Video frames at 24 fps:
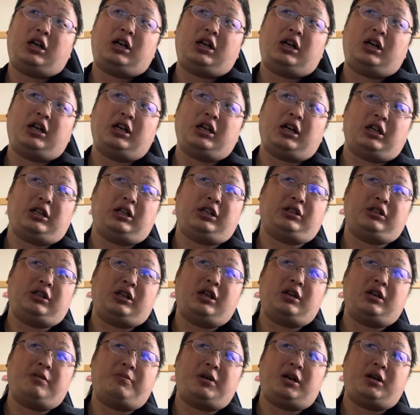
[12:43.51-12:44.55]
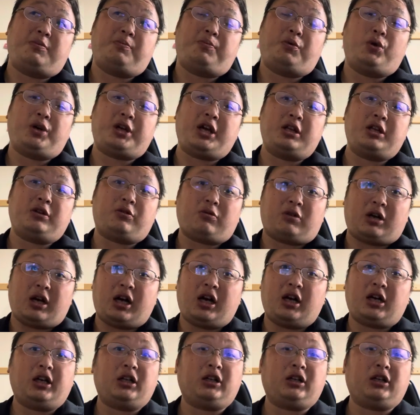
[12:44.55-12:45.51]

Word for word: ラやですね、まあ、暴言とか吐